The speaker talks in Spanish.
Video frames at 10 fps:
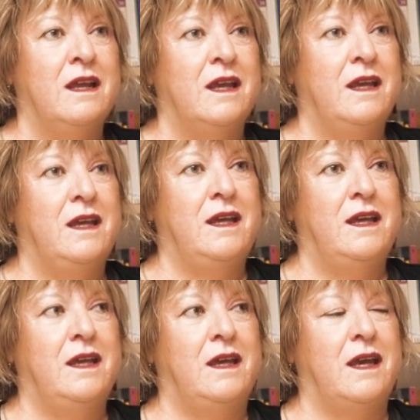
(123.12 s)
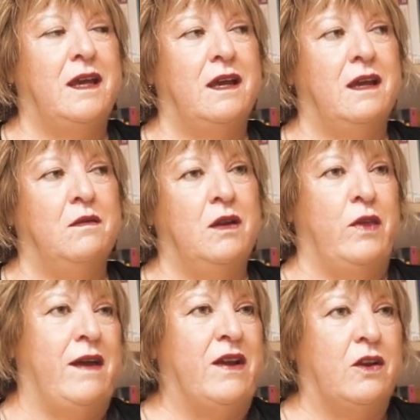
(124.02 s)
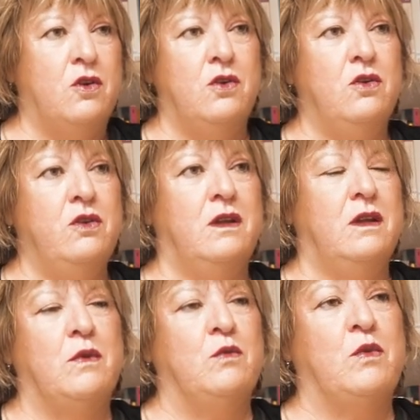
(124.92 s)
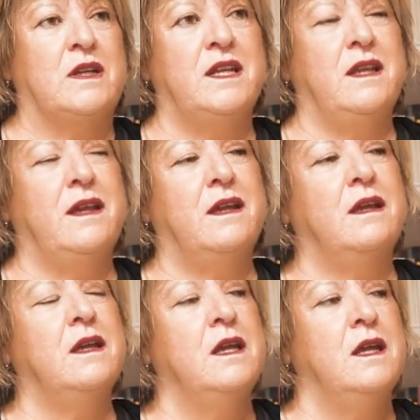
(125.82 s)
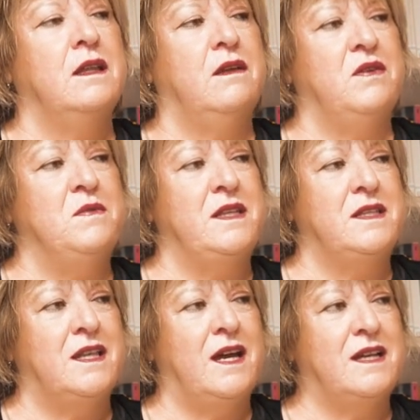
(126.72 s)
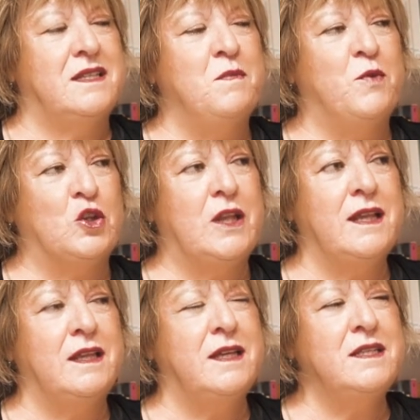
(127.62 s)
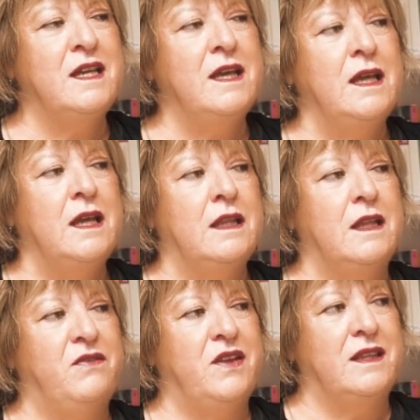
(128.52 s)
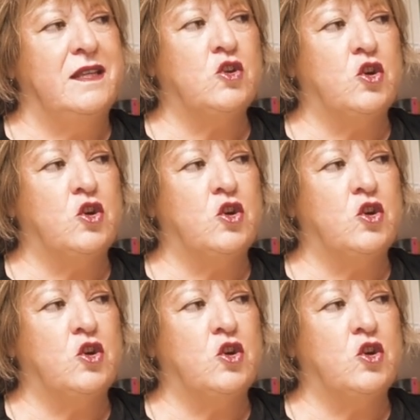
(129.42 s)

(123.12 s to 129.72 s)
y, eh, Olivia Falcón y bueno, una serie de de feministas importantes de diferentes